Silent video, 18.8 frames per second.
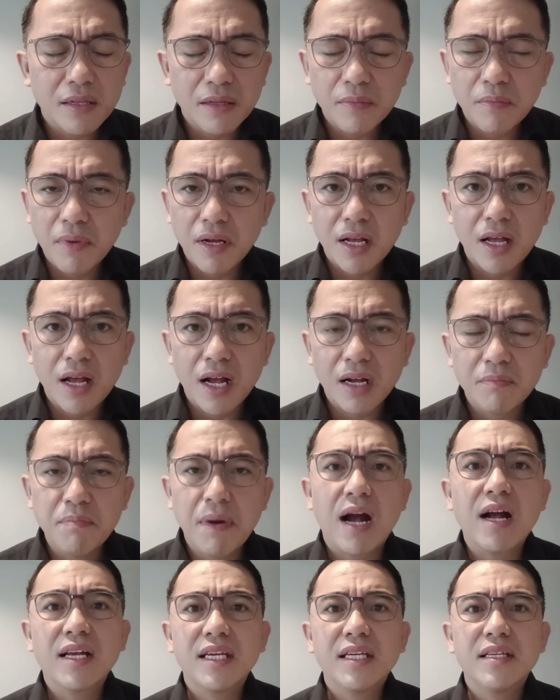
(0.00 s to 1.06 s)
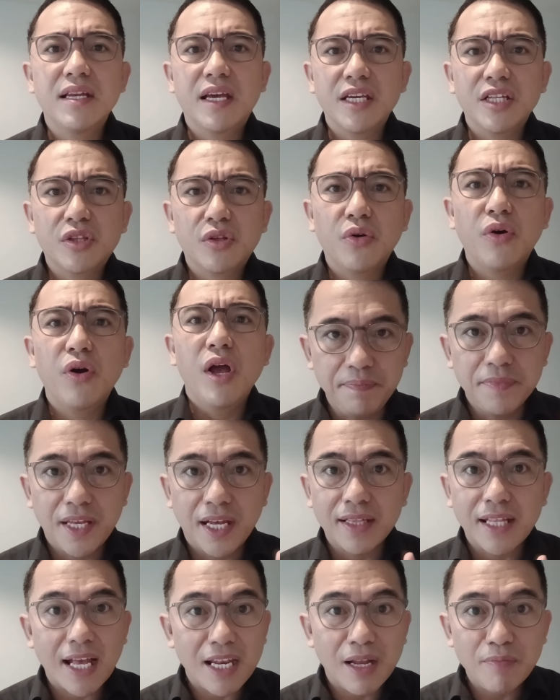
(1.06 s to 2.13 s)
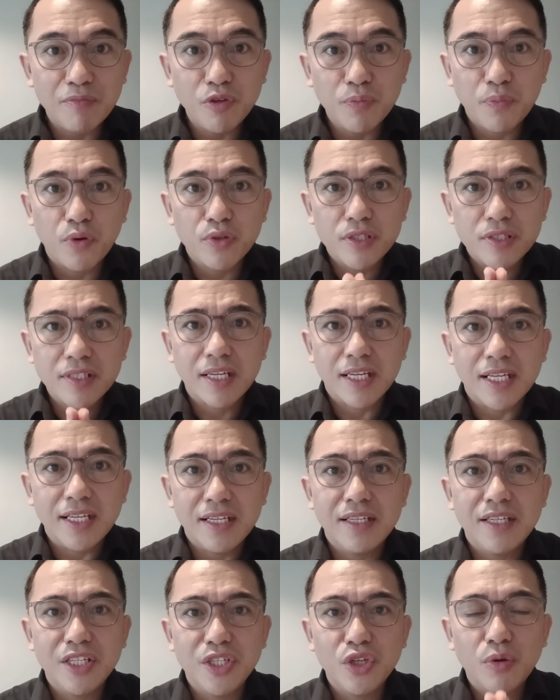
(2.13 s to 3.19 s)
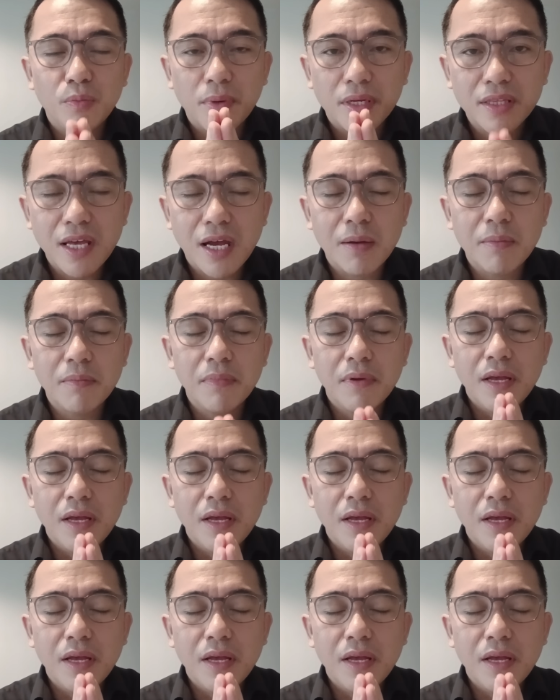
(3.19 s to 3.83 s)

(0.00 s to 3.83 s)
mga hakbangin na ito. At alam niyo po sa sarili ninyo, Madam